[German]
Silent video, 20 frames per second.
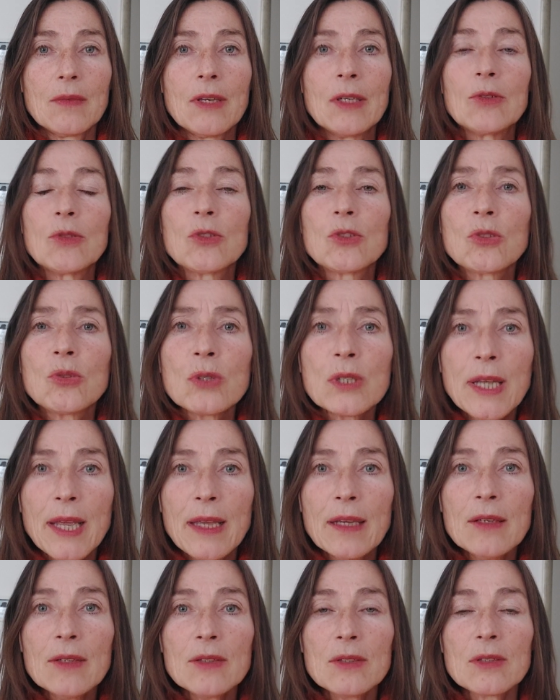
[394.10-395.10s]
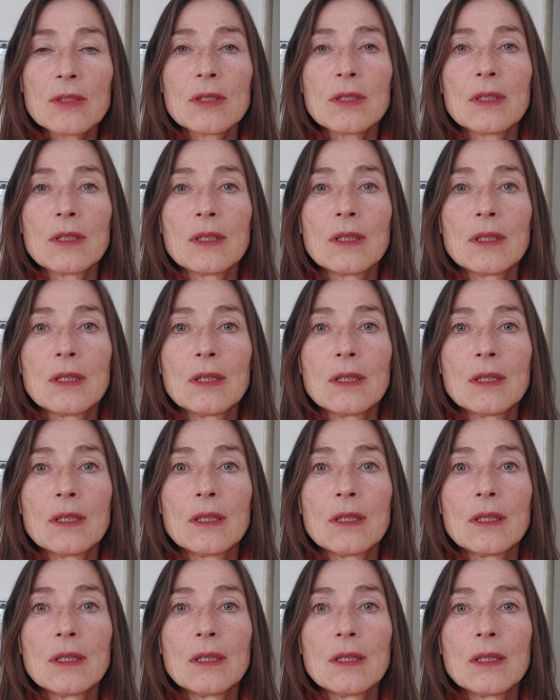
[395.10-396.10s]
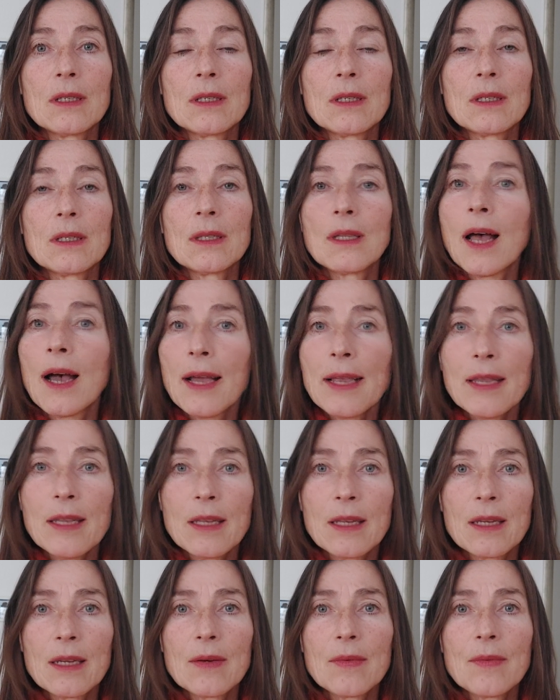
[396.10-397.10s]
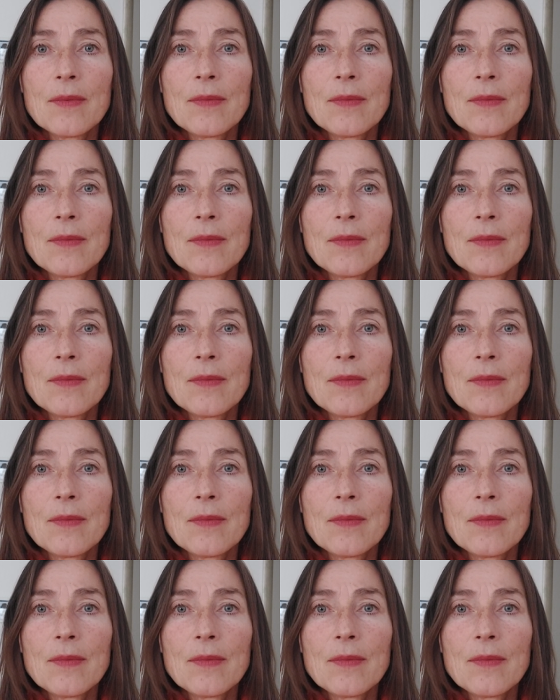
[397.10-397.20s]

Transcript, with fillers: Wenn du so denkst? Nein.